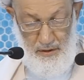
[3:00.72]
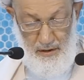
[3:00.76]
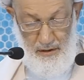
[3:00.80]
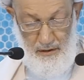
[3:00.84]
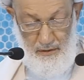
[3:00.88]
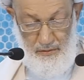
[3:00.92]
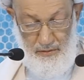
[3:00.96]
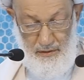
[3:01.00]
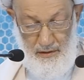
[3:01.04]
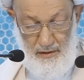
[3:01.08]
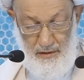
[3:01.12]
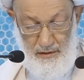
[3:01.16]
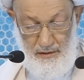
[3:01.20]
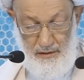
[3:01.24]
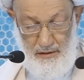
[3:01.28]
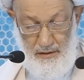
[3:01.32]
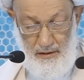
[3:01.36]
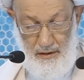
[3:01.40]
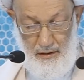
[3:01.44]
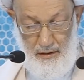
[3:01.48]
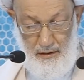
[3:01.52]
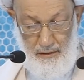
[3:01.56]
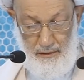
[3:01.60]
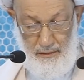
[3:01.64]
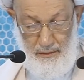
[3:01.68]
مع ذلك
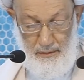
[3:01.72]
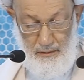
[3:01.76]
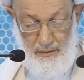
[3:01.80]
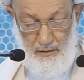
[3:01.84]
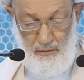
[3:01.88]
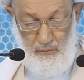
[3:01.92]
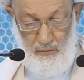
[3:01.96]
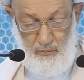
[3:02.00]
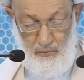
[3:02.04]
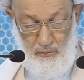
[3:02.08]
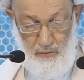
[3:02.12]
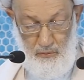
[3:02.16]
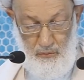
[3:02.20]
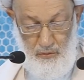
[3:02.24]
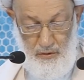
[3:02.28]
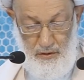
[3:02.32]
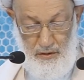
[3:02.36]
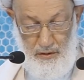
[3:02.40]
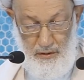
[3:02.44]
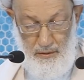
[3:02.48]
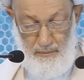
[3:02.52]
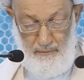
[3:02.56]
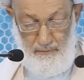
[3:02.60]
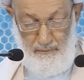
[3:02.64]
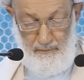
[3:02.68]
أنه
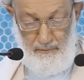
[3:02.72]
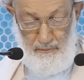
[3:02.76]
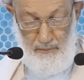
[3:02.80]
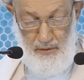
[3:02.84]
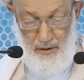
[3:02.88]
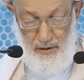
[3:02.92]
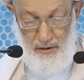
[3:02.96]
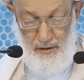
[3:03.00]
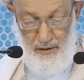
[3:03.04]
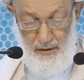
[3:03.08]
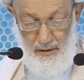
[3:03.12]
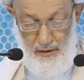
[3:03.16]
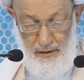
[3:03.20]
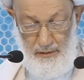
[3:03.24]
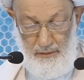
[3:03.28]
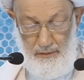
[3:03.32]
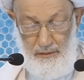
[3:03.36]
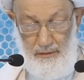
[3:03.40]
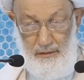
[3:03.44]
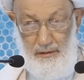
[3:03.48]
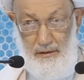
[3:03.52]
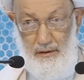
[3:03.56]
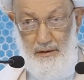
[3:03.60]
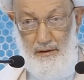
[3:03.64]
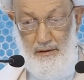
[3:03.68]
إما أن
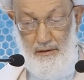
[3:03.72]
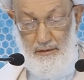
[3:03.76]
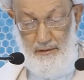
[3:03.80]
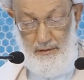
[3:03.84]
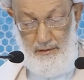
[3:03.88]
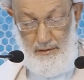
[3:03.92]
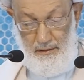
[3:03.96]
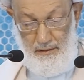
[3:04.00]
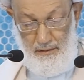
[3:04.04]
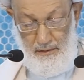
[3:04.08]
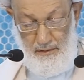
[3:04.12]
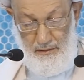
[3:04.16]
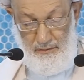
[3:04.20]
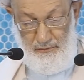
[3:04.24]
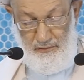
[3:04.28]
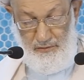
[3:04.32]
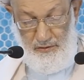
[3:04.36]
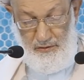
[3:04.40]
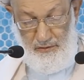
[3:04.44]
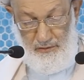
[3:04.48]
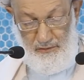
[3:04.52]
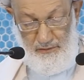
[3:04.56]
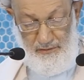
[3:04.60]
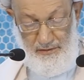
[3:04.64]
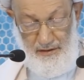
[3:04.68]
يحيا
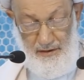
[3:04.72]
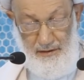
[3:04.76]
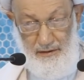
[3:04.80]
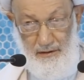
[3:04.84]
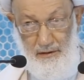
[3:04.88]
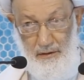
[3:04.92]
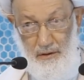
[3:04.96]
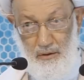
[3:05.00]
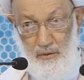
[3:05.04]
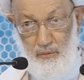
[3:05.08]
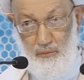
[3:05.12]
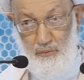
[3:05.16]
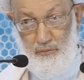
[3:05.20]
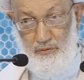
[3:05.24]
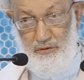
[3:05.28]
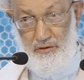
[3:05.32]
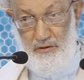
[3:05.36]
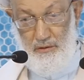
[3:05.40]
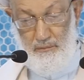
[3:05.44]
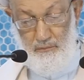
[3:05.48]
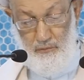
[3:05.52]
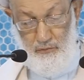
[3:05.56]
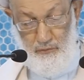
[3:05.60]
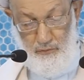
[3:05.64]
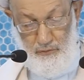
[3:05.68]
عزيزا أو
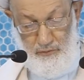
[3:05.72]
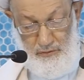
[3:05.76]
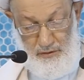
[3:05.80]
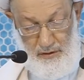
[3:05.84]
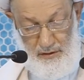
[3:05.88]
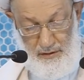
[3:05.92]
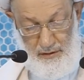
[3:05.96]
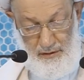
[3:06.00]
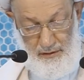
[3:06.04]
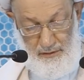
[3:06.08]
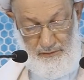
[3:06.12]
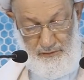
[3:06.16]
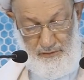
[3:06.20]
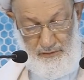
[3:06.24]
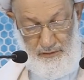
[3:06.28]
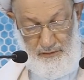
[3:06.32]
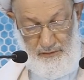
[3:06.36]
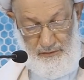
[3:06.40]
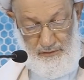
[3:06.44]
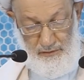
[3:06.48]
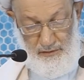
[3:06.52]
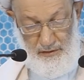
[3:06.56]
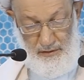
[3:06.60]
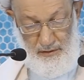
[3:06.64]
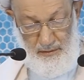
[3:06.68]
يموت
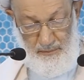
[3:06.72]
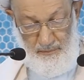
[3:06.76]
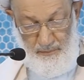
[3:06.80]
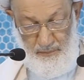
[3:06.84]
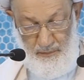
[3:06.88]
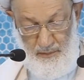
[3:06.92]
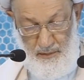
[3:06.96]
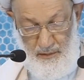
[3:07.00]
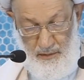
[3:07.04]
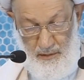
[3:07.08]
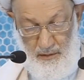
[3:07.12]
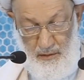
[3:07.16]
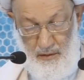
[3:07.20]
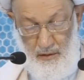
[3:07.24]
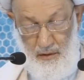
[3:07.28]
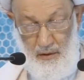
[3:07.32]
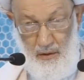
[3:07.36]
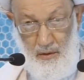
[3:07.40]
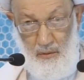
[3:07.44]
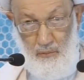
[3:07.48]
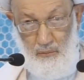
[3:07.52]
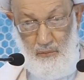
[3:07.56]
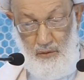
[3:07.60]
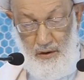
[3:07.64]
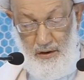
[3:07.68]
عزيزا
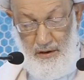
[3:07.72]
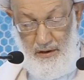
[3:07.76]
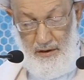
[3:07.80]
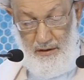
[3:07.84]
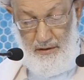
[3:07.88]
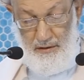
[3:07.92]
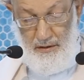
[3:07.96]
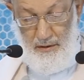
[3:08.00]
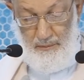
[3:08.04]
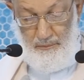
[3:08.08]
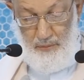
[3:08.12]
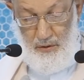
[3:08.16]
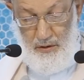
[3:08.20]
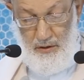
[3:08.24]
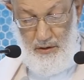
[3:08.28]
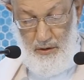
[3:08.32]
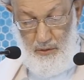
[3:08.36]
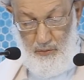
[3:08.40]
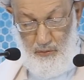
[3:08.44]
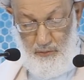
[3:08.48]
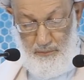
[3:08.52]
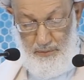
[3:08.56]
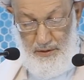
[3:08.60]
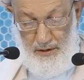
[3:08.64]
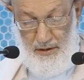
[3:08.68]
ولا
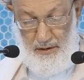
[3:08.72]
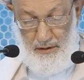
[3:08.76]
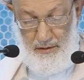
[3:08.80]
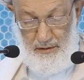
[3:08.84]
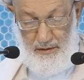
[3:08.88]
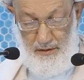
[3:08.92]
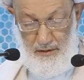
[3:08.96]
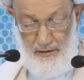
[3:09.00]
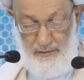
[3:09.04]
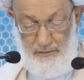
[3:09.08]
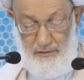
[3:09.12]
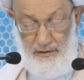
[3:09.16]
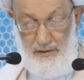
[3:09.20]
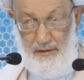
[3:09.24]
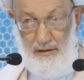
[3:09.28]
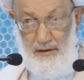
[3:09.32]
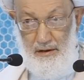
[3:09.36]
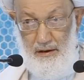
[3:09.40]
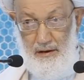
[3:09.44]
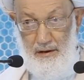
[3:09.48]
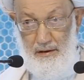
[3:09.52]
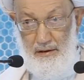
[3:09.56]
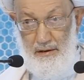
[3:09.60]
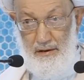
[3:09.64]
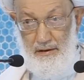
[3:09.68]
يبخل بحياته
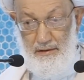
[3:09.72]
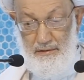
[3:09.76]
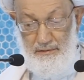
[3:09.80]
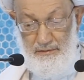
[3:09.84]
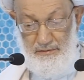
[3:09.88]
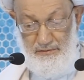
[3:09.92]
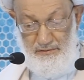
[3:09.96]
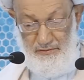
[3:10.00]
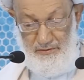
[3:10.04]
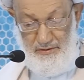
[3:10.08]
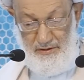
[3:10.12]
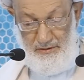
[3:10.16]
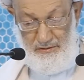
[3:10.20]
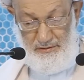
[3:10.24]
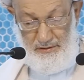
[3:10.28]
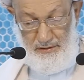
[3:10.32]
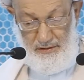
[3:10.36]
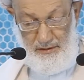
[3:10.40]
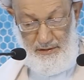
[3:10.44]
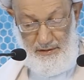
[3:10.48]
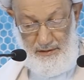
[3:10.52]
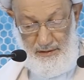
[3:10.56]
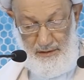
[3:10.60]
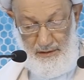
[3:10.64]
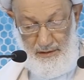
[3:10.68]
على
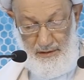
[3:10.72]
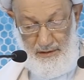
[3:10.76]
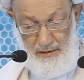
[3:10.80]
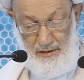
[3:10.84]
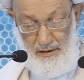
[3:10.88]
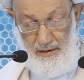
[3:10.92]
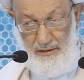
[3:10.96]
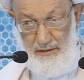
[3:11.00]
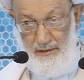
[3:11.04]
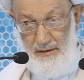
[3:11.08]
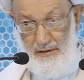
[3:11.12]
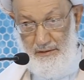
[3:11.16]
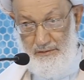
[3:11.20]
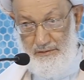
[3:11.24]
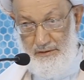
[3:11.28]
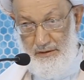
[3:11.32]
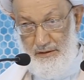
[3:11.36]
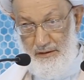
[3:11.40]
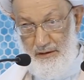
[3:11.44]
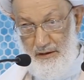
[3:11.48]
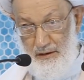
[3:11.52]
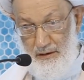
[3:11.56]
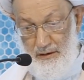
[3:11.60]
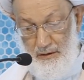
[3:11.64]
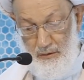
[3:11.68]
عزته لا
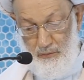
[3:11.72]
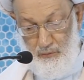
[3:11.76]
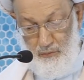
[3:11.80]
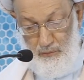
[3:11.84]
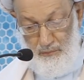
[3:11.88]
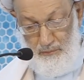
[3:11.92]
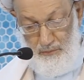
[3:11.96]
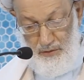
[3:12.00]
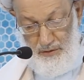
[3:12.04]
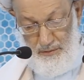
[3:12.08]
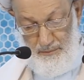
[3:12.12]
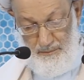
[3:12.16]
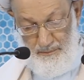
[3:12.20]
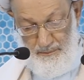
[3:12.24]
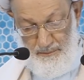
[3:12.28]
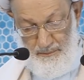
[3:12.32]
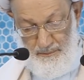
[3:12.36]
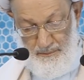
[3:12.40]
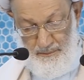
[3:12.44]
يأتيه لوم